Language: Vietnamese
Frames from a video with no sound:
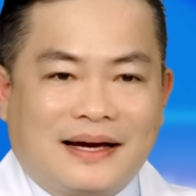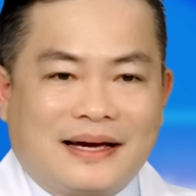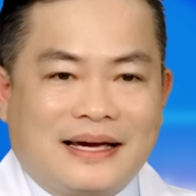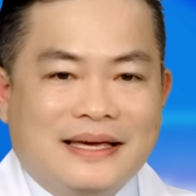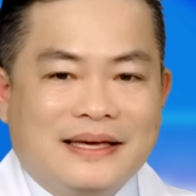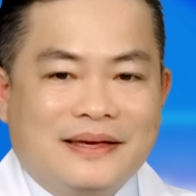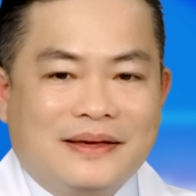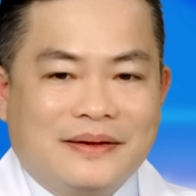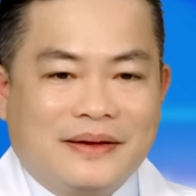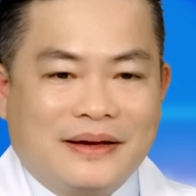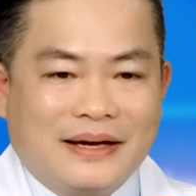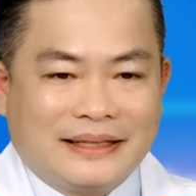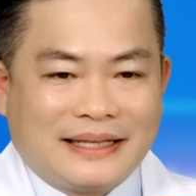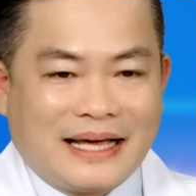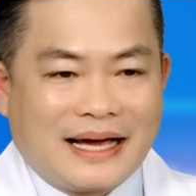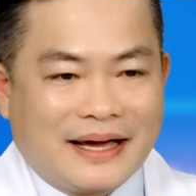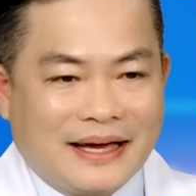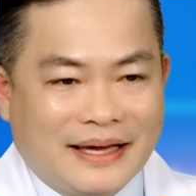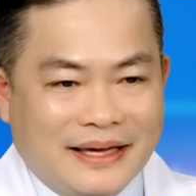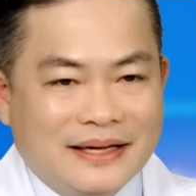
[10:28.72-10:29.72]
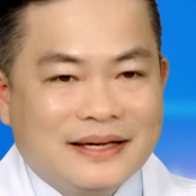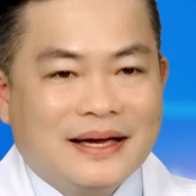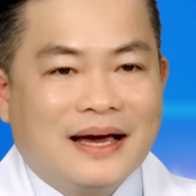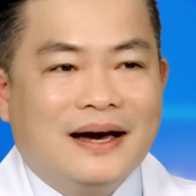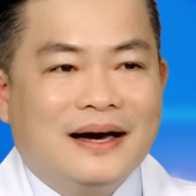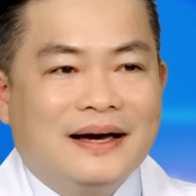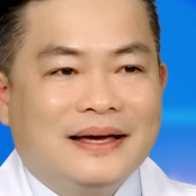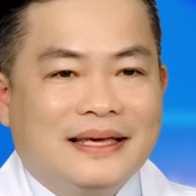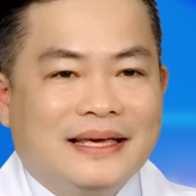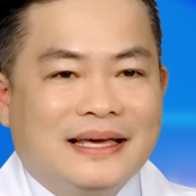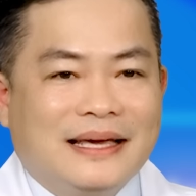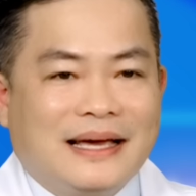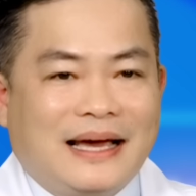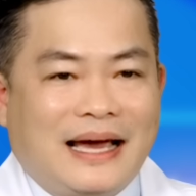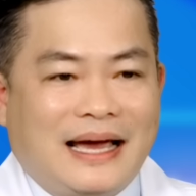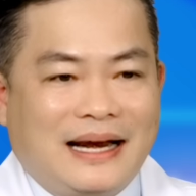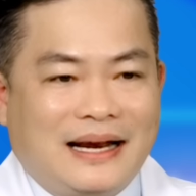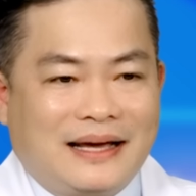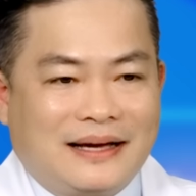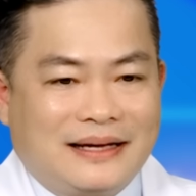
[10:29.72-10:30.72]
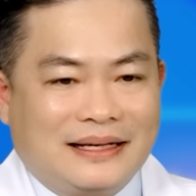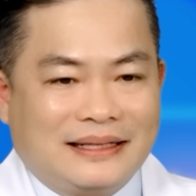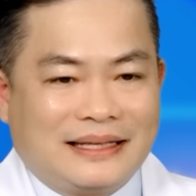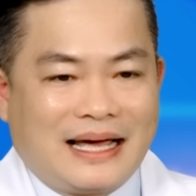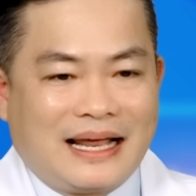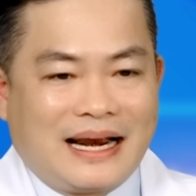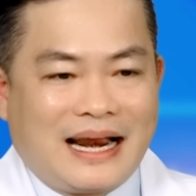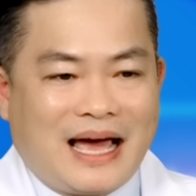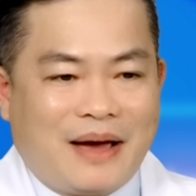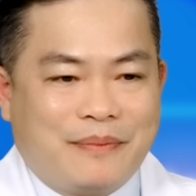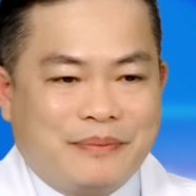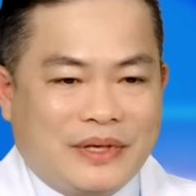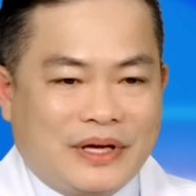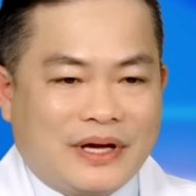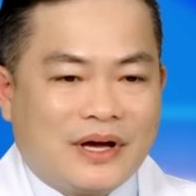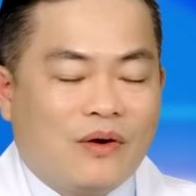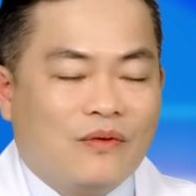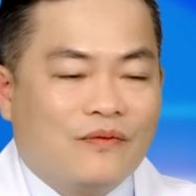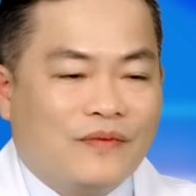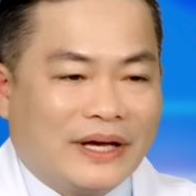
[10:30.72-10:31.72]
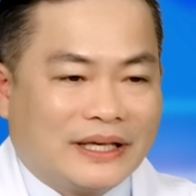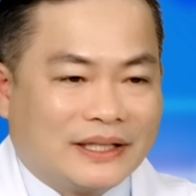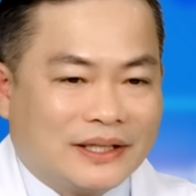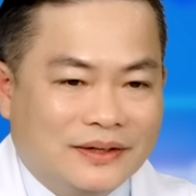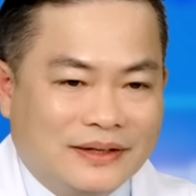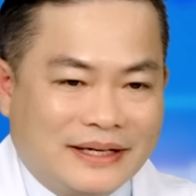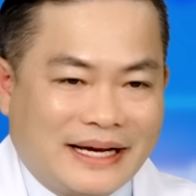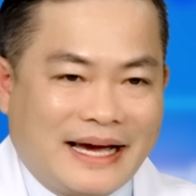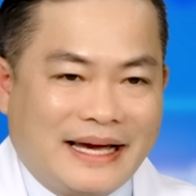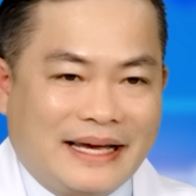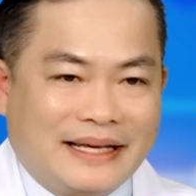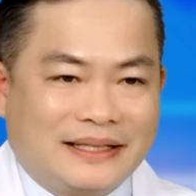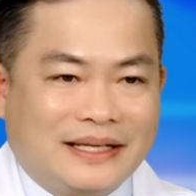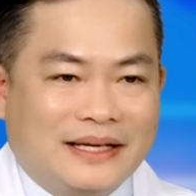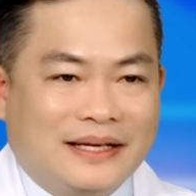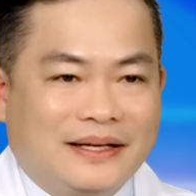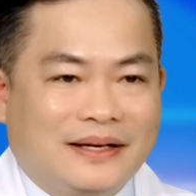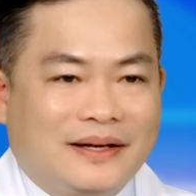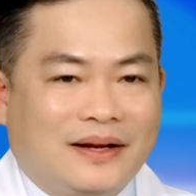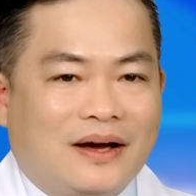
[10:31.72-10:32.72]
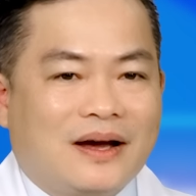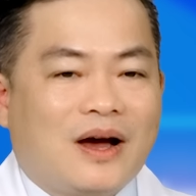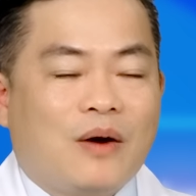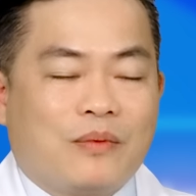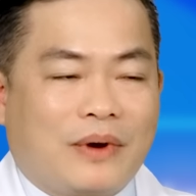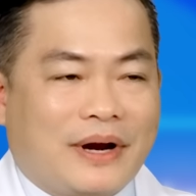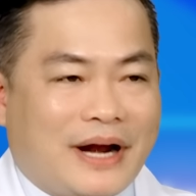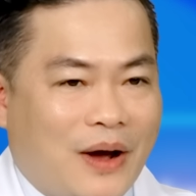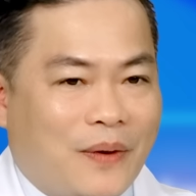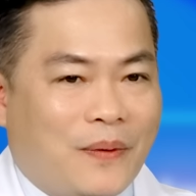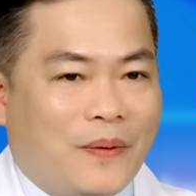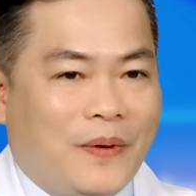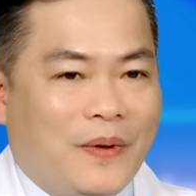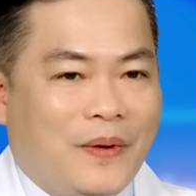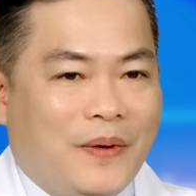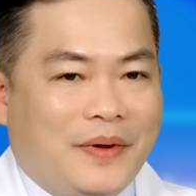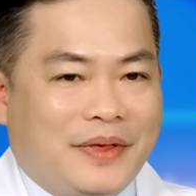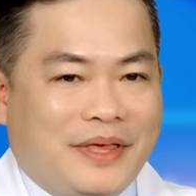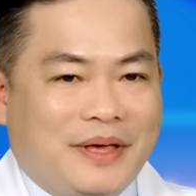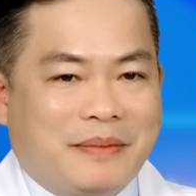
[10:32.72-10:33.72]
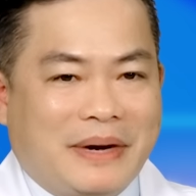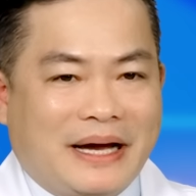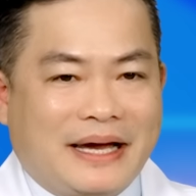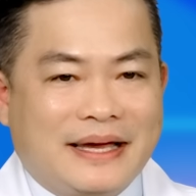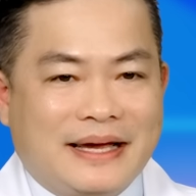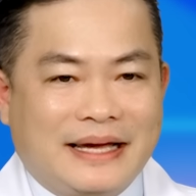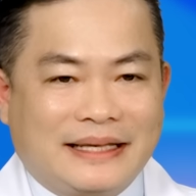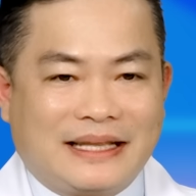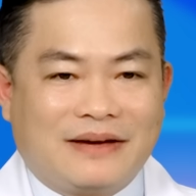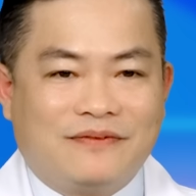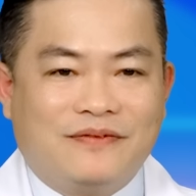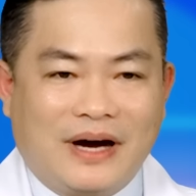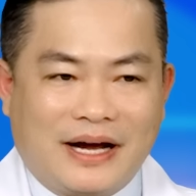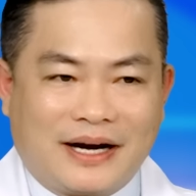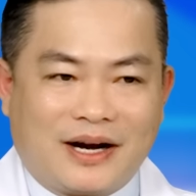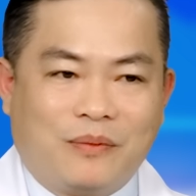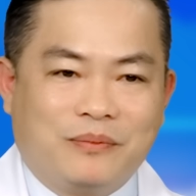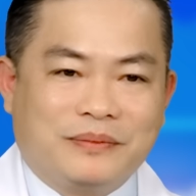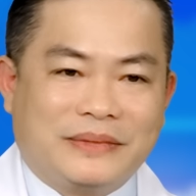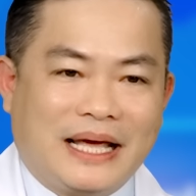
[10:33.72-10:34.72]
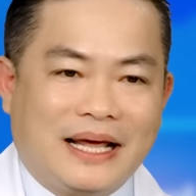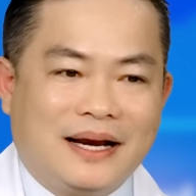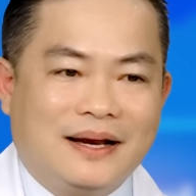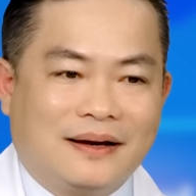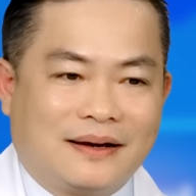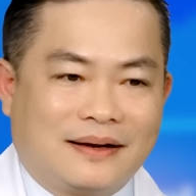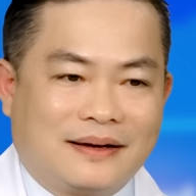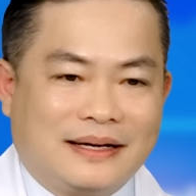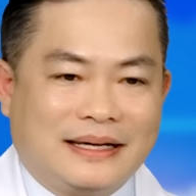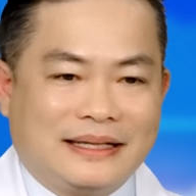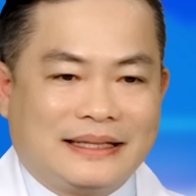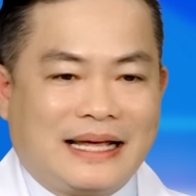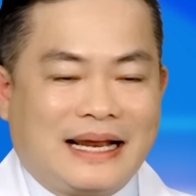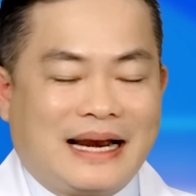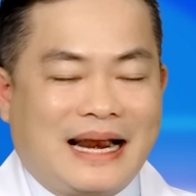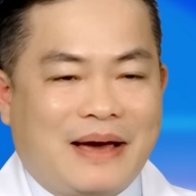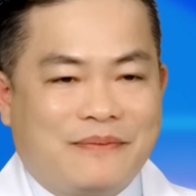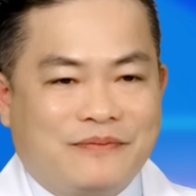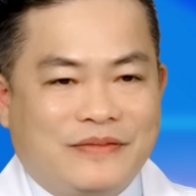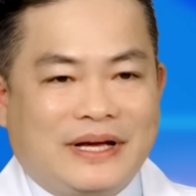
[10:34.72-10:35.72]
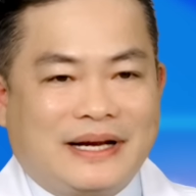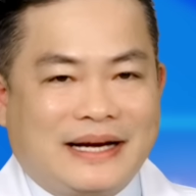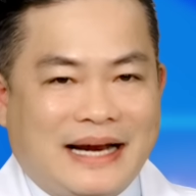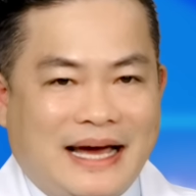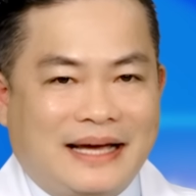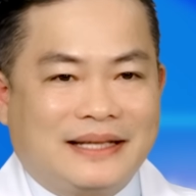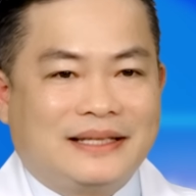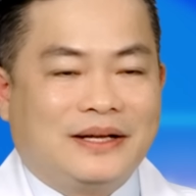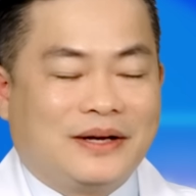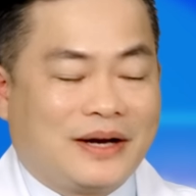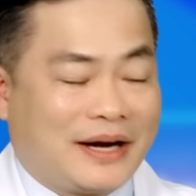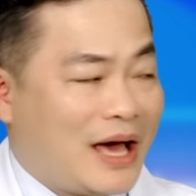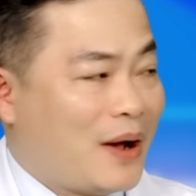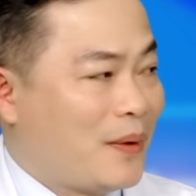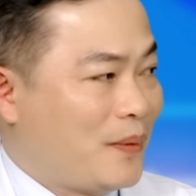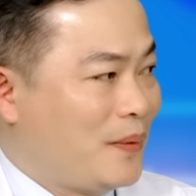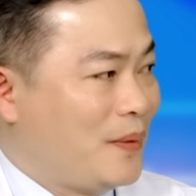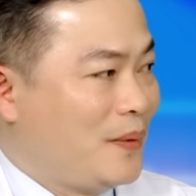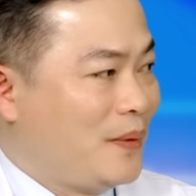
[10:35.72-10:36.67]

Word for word: Khi người ta nghỉ ngơi hay là người ta làm những công việc thường ngày thì nó không có đau, nhưng mà khi người ta vận động thể lực, người ta làm việc nặng thì nó đau.